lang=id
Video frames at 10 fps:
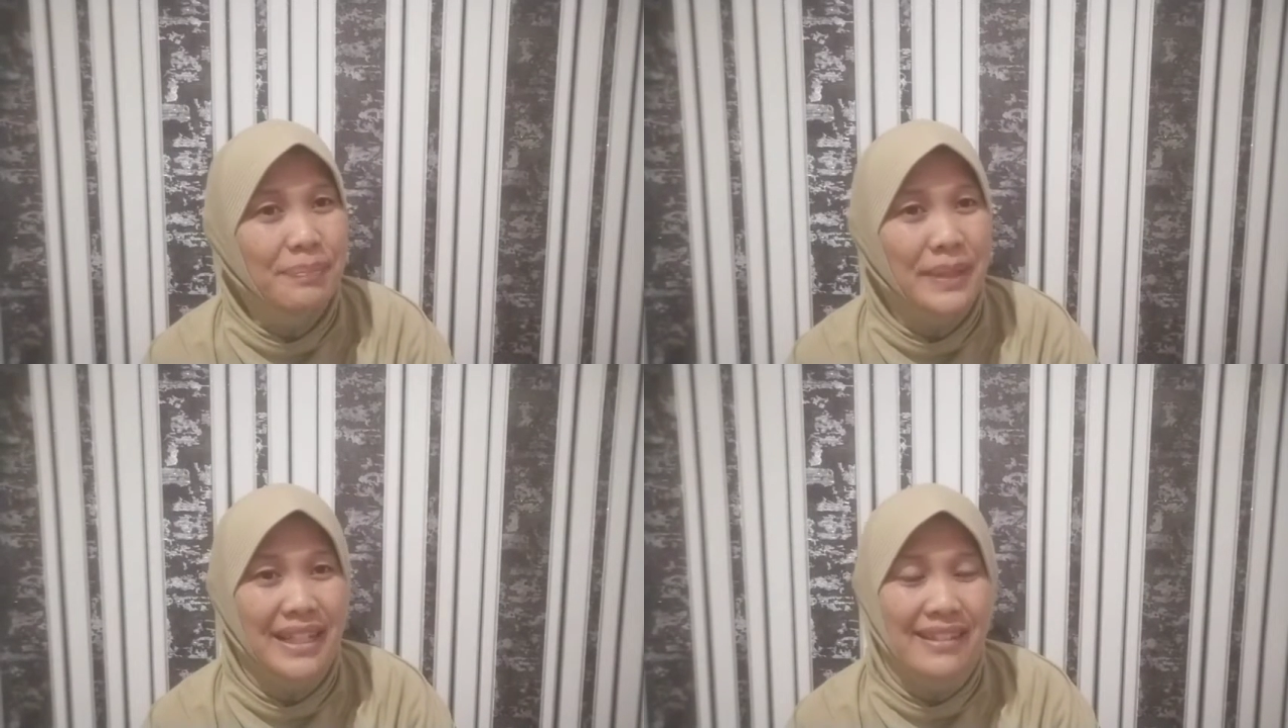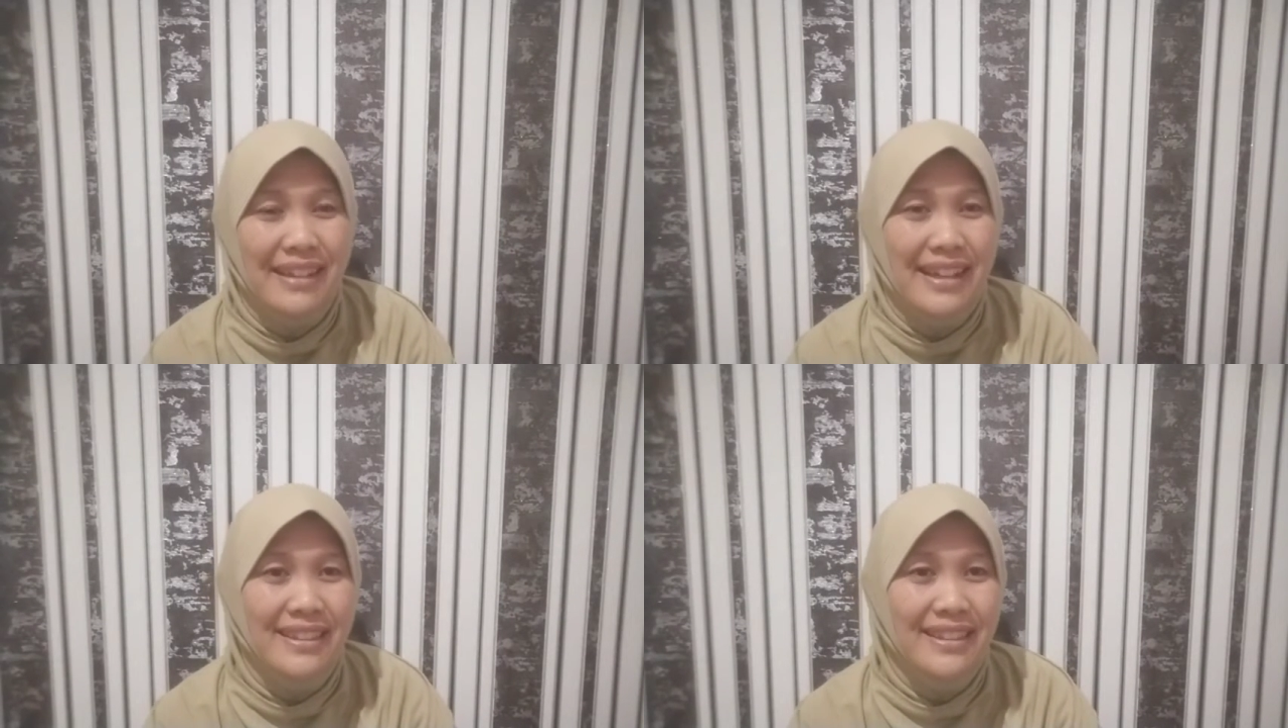
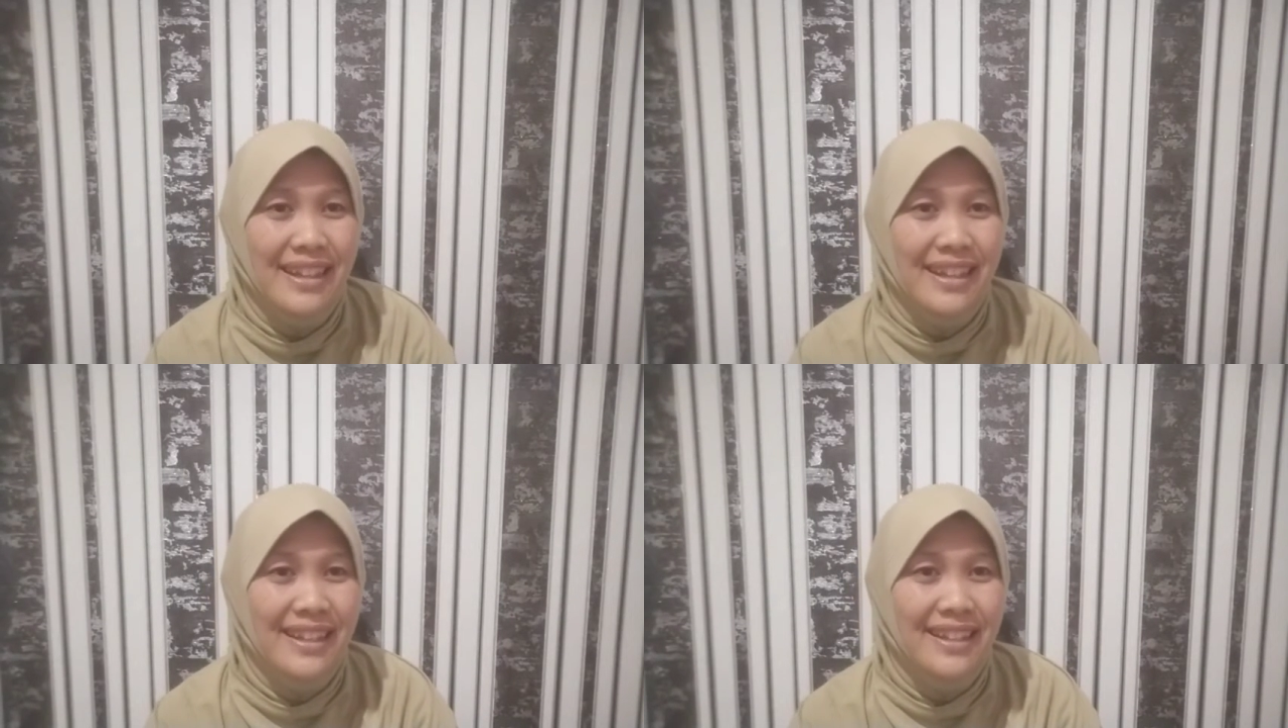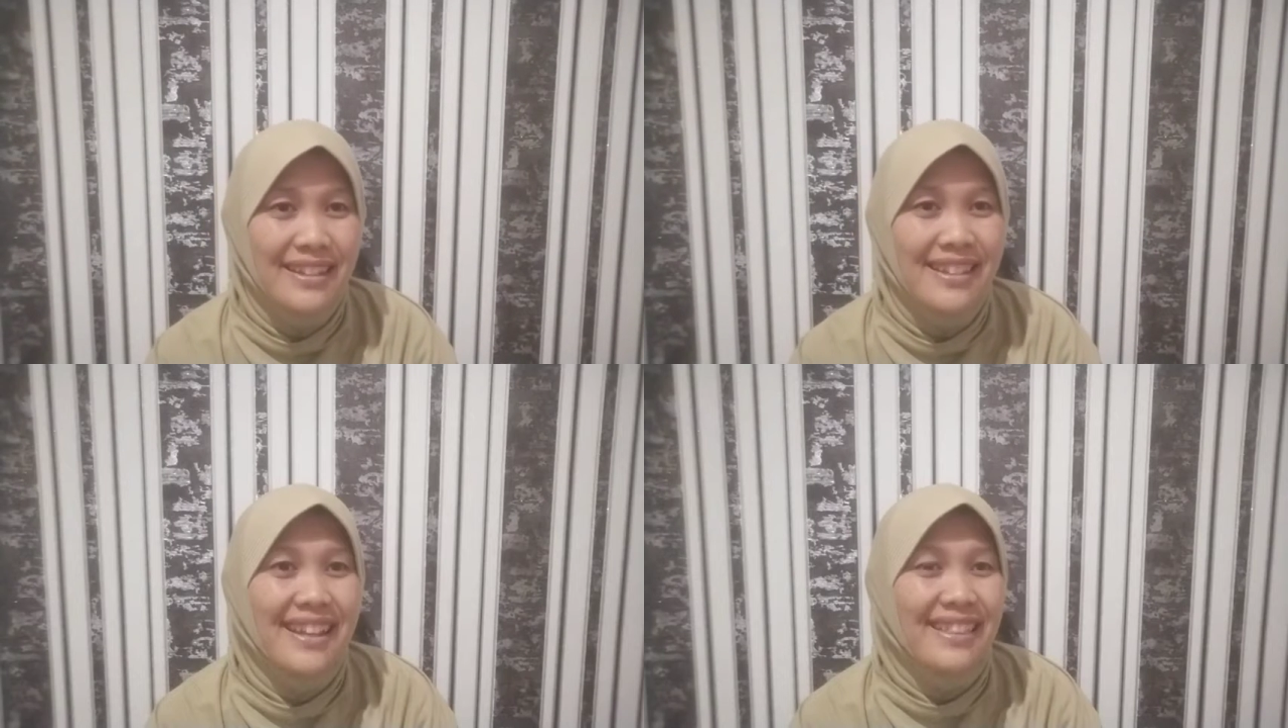
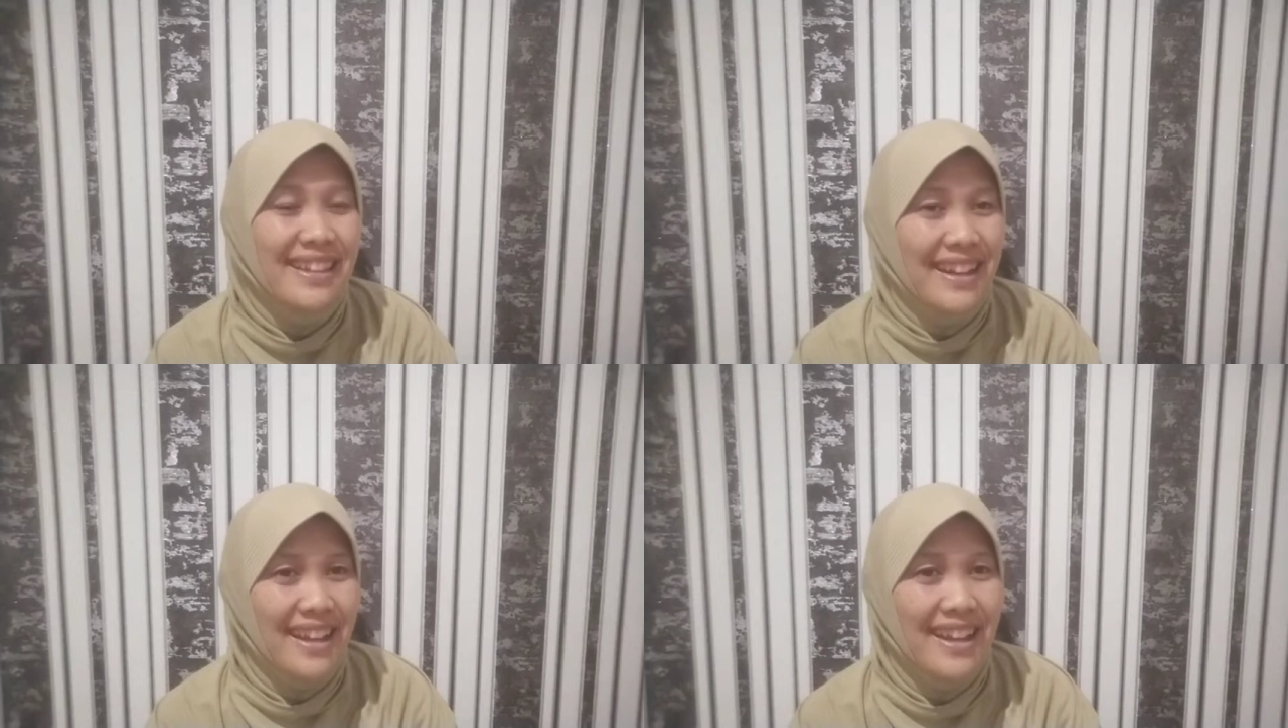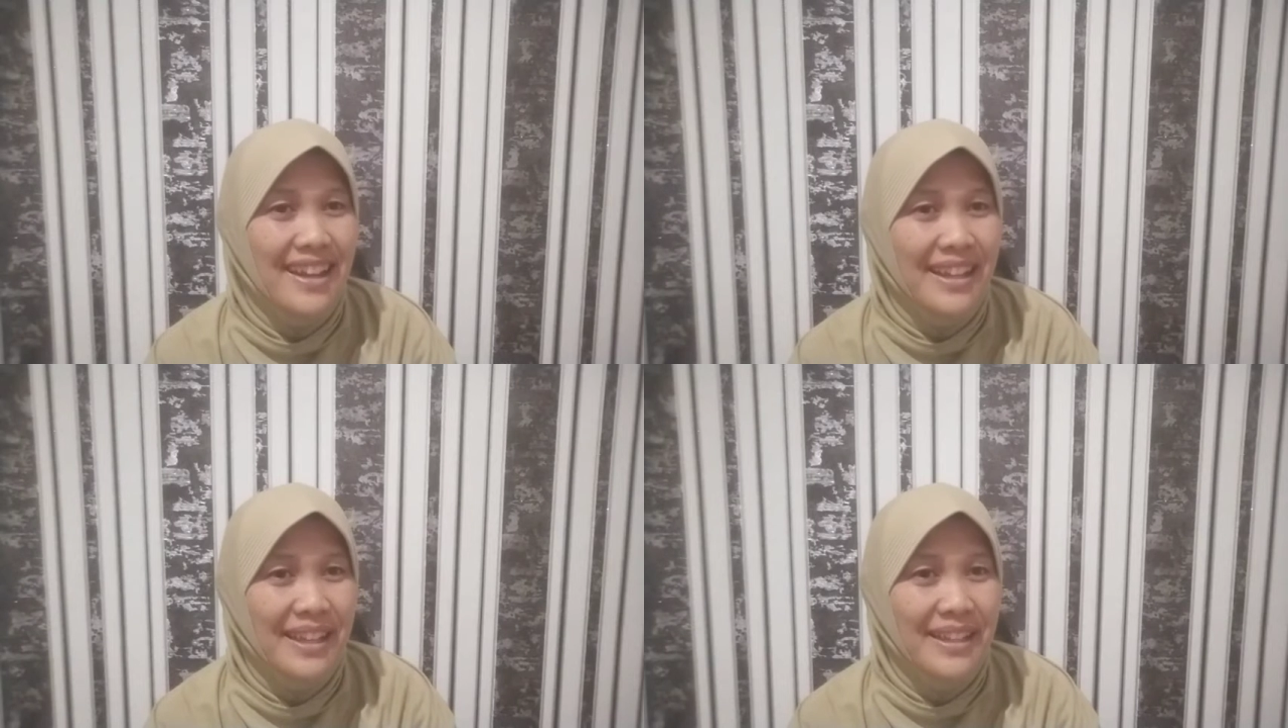peringatan yang
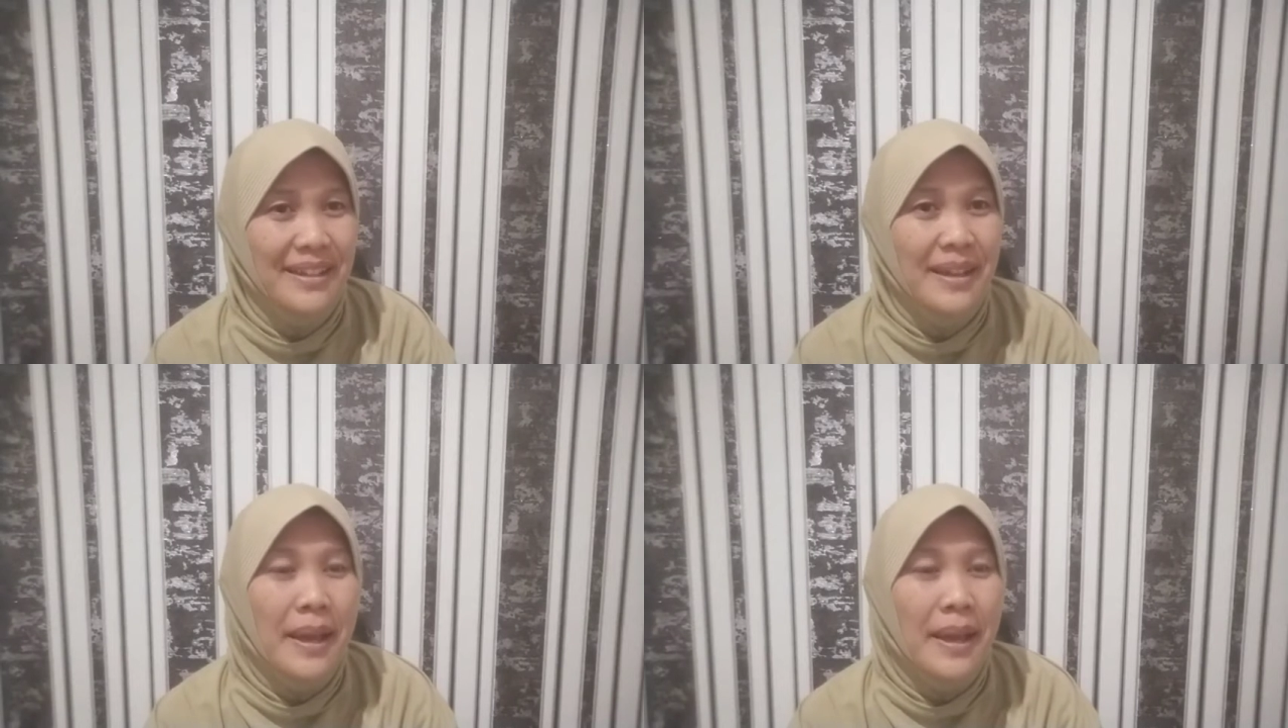terakhir